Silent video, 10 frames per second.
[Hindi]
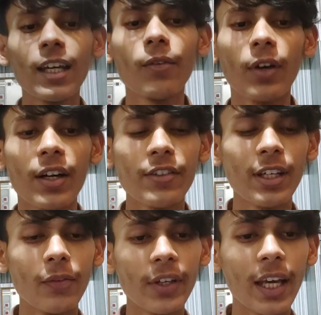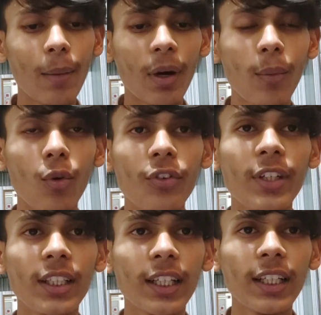सिंगल फ्रंट सेल्फी कैमरा आपको
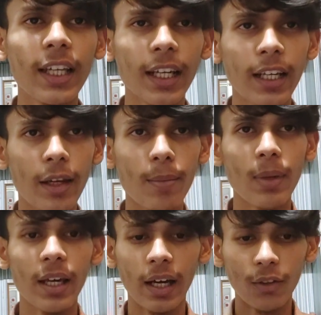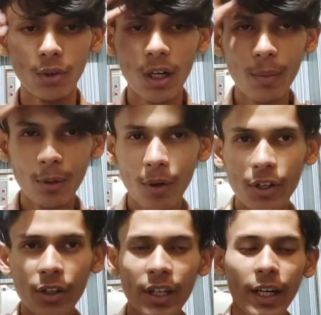इसके अंदर देखने के लिए मिलेगा तो हाँ मेरे
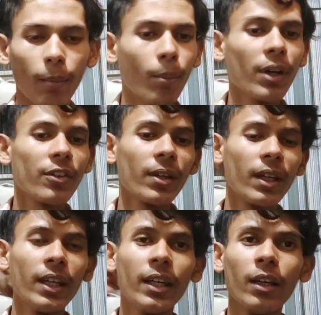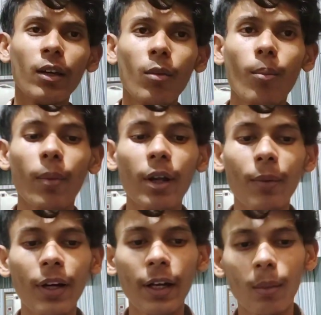भाइयों ये नंबर से
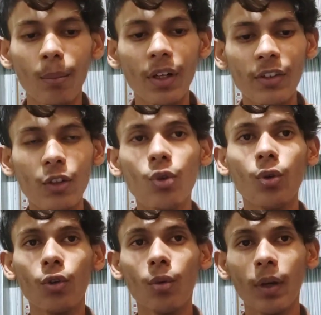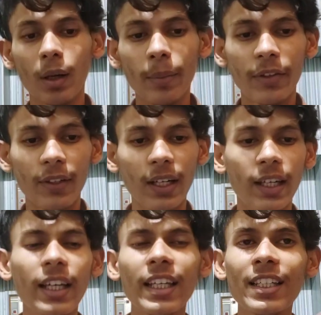बड़े बड़े नंबर से 200
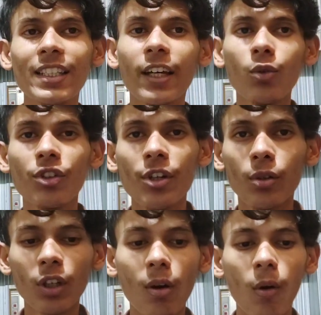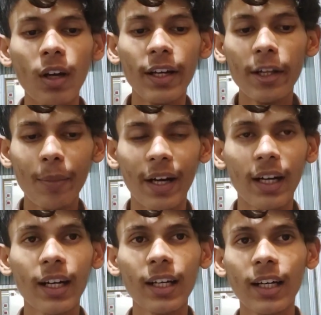मेगापिक्सल इससे कुछ नहीं होता क्वालिटी
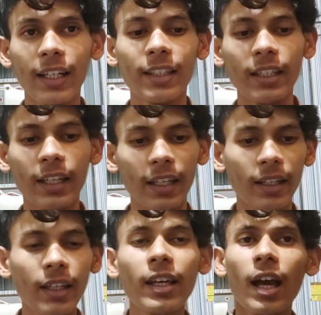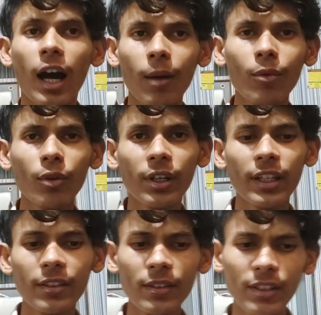मैटर करती है आपको
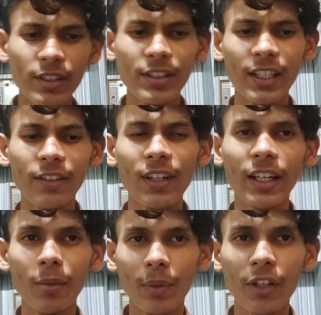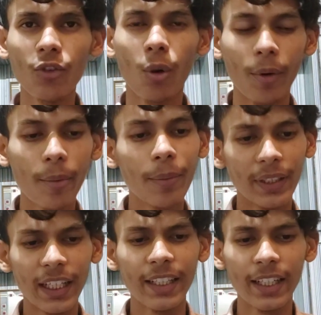एक चीज कैसी लगी प्लीज कमेंट में
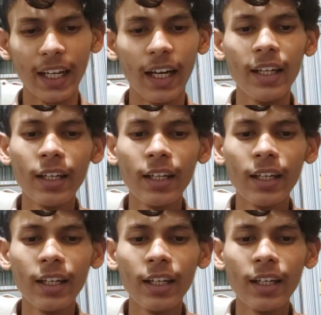बता देना